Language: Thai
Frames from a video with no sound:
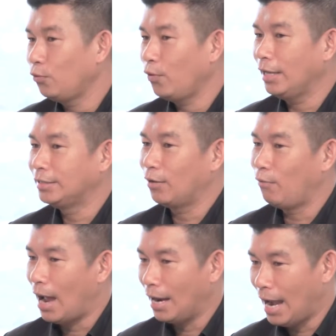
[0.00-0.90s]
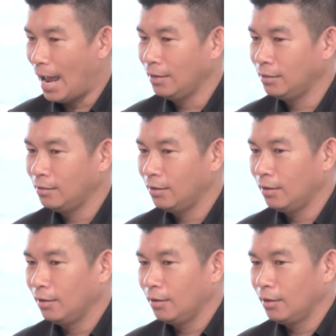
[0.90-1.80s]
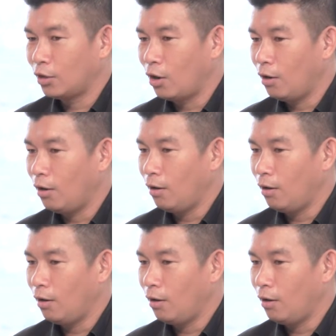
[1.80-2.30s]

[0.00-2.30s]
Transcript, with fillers: ด้วยจังหวะนั้นก็